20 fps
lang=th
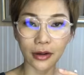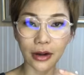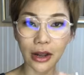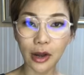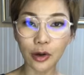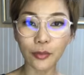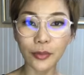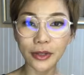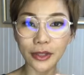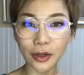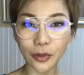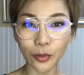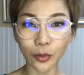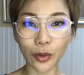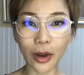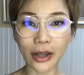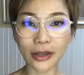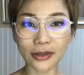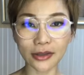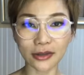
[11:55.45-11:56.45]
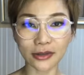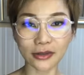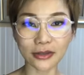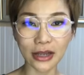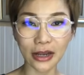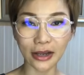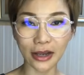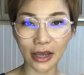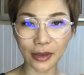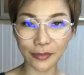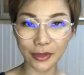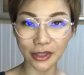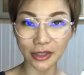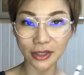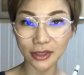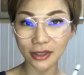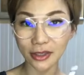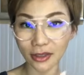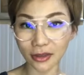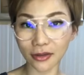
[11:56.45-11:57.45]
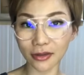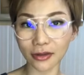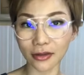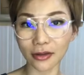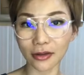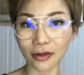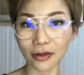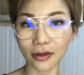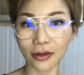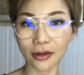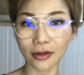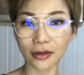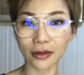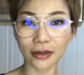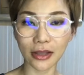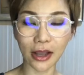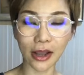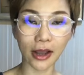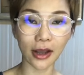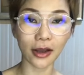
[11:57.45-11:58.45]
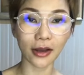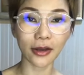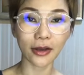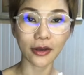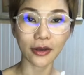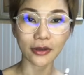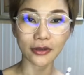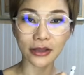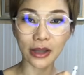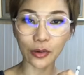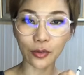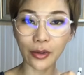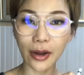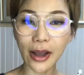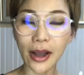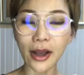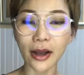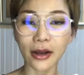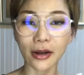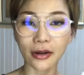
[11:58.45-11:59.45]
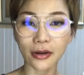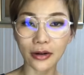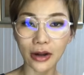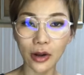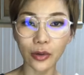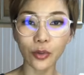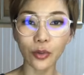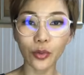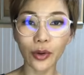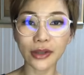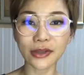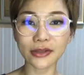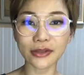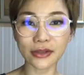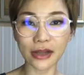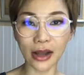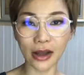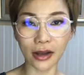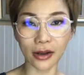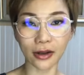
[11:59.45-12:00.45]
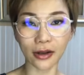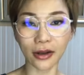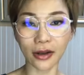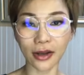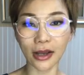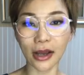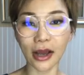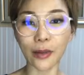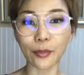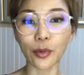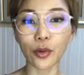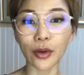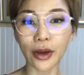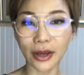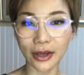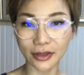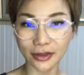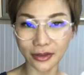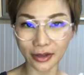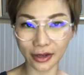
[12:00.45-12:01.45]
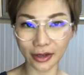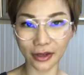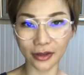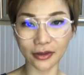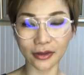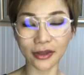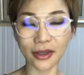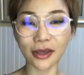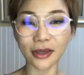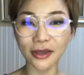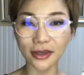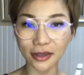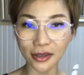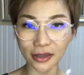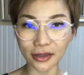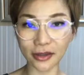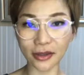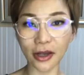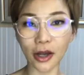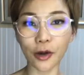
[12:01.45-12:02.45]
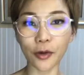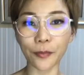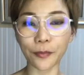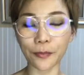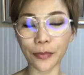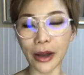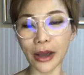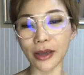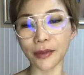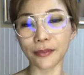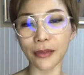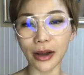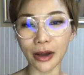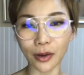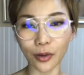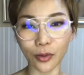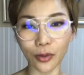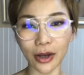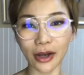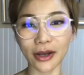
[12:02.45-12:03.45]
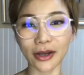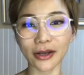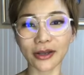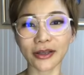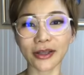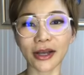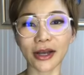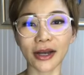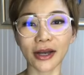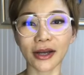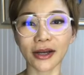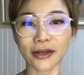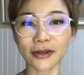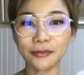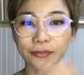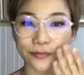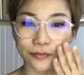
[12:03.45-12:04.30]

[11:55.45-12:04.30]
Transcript: เราไม่ได้อ้วนจากไขมันที่กินนะคะแต่ว่าเราอ้วนจากคาร์โบไฮเดรตที่กินเข้าไปมากกว่านะคะ